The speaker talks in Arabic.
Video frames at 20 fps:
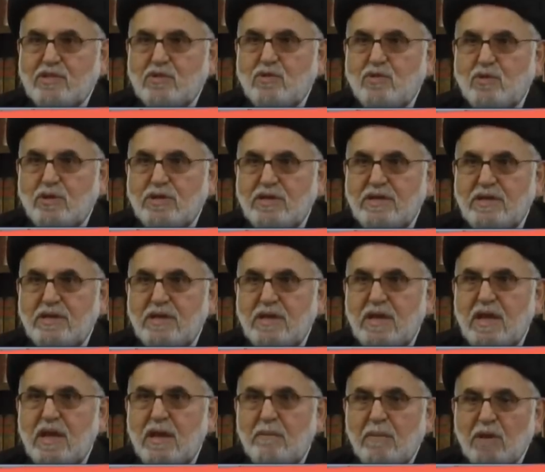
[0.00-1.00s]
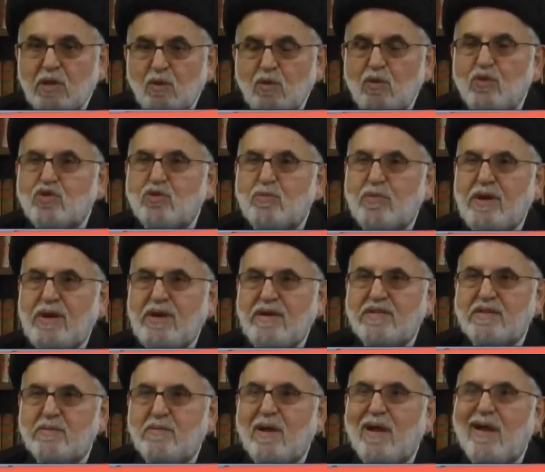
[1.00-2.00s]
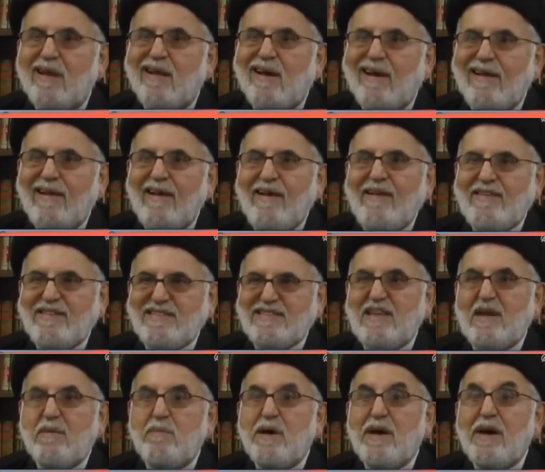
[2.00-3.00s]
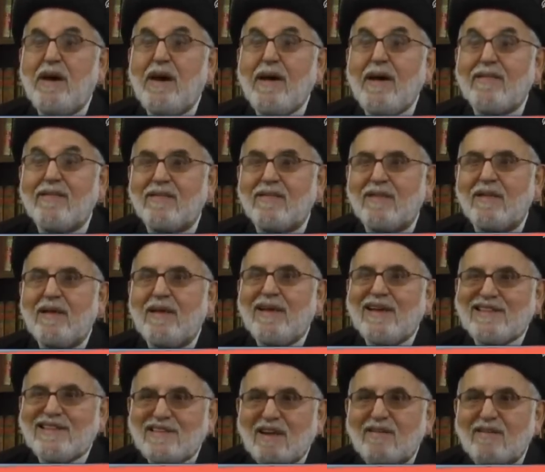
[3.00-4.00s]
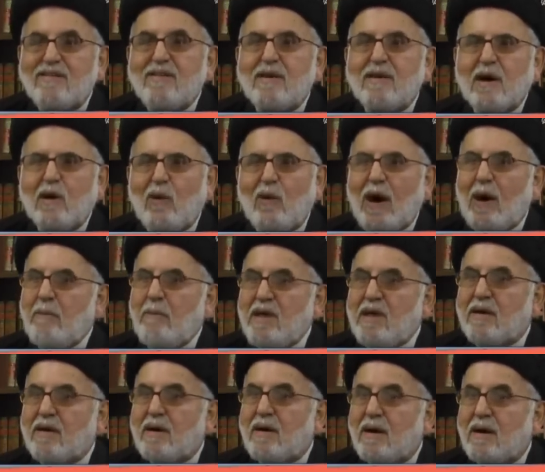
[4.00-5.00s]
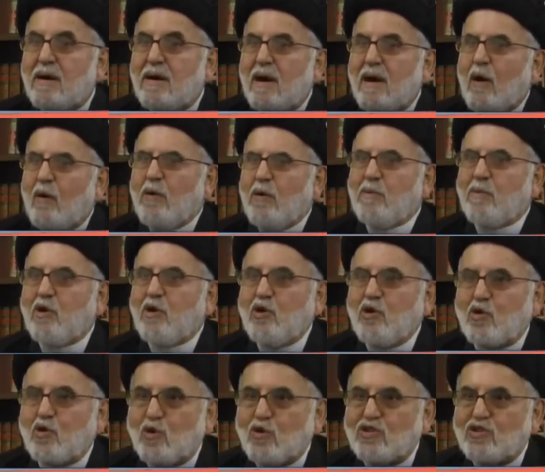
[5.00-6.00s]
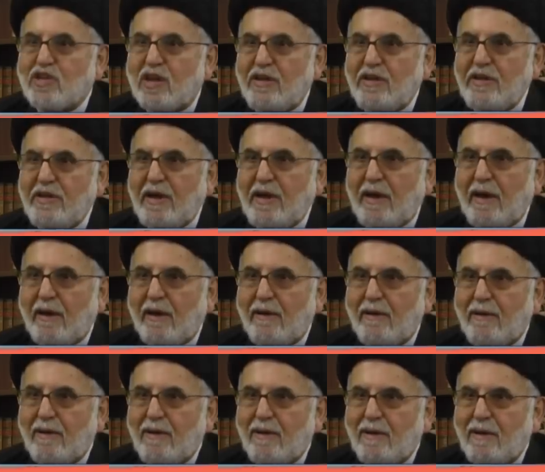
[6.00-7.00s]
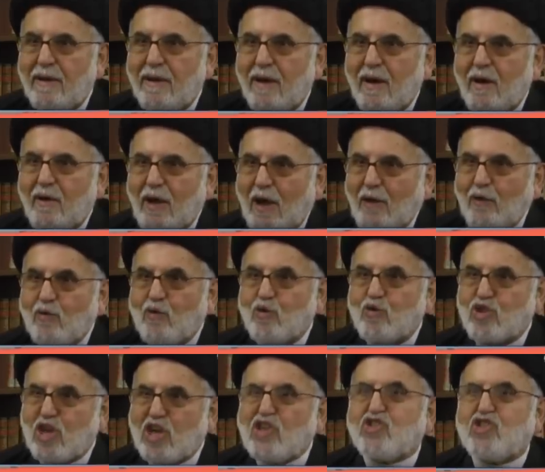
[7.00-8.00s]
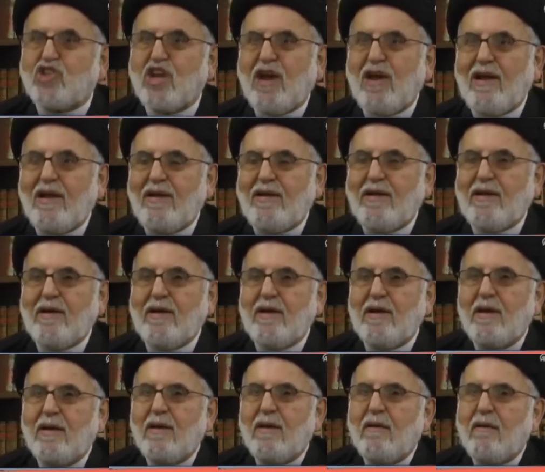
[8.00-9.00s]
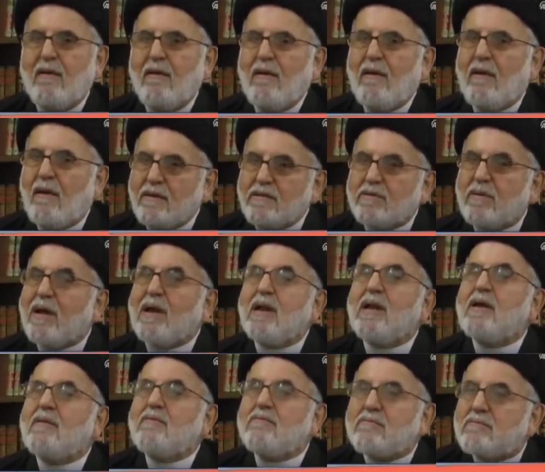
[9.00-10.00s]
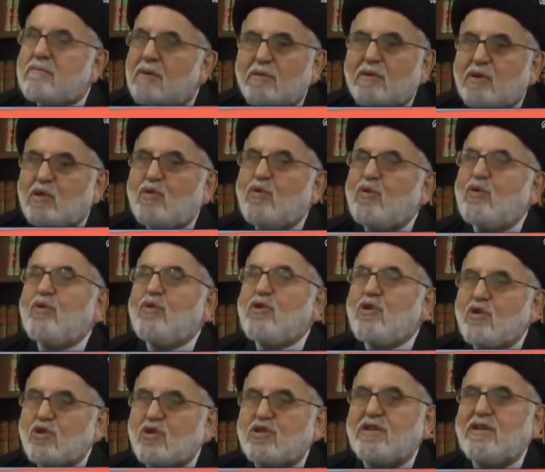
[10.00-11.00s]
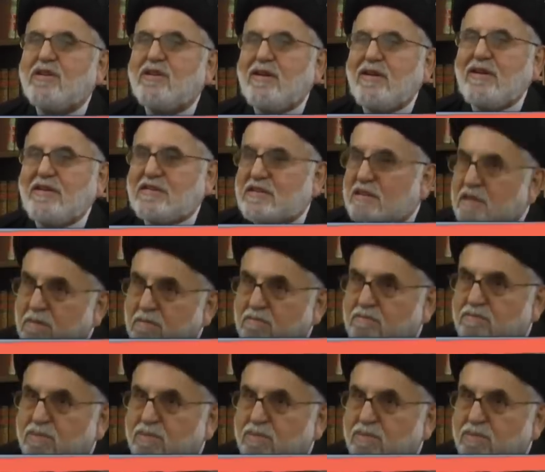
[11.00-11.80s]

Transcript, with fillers: السوري بده يجبر حزب الله على حسابات دقيقة وعميقة يمكن تكون صحيحة نحن نشجع عليها حزب الله ما بده يجري حساب